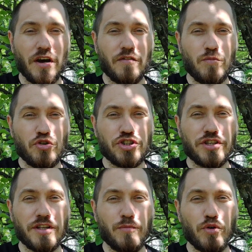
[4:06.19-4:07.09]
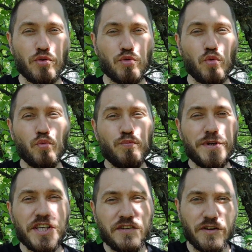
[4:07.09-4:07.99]
вы можете наоборот
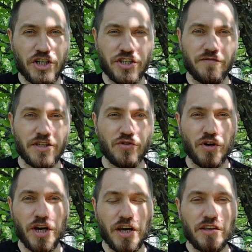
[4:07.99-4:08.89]
убить ваше видео,